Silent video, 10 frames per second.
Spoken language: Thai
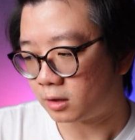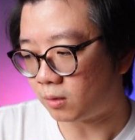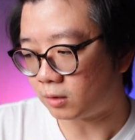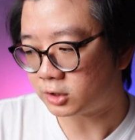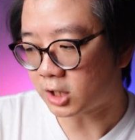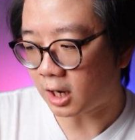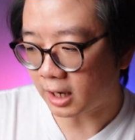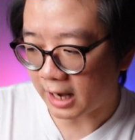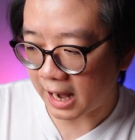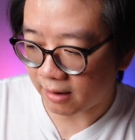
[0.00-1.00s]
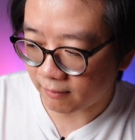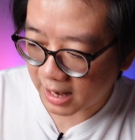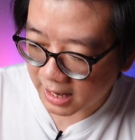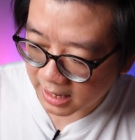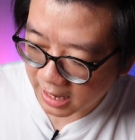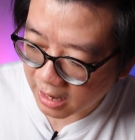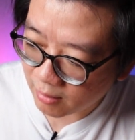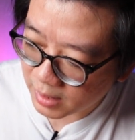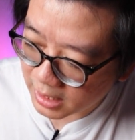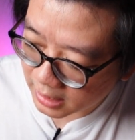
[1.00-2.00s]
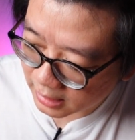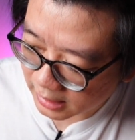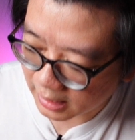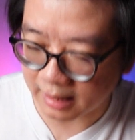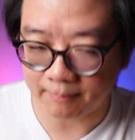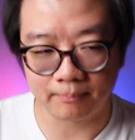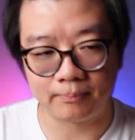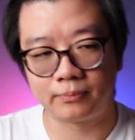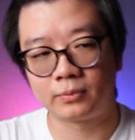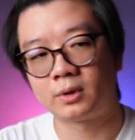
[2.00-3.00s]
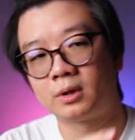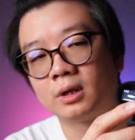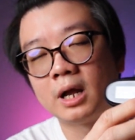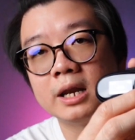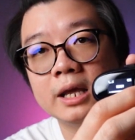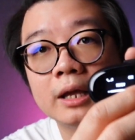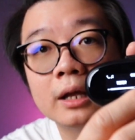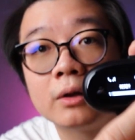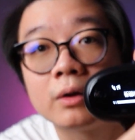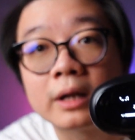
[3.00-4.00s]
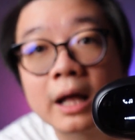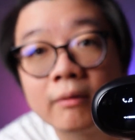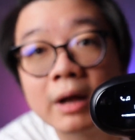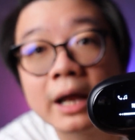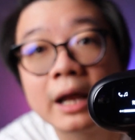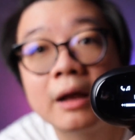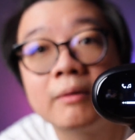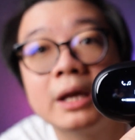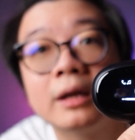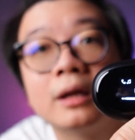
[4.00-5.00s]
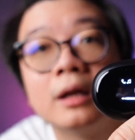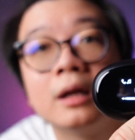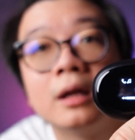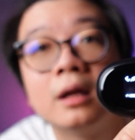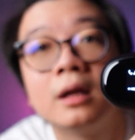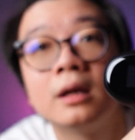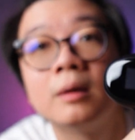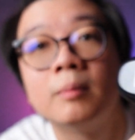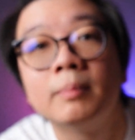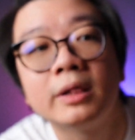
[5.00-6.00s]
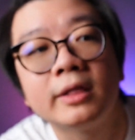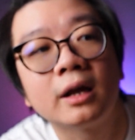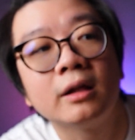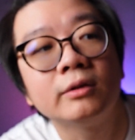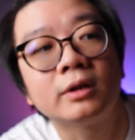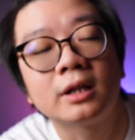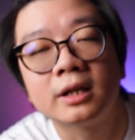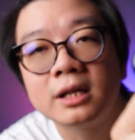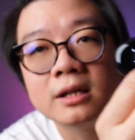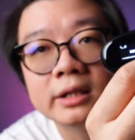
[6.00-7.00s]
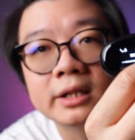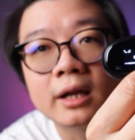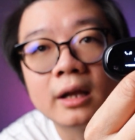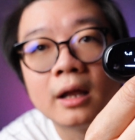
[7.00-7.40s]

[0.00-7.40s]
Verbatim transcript: ตรงจ็อกค้างไว้5 วินะครับอันนี้กดค้างไว้5 วิเดี๋ยวผมเปิดเสียงให้สุดก่อนจะได้ยินเสียง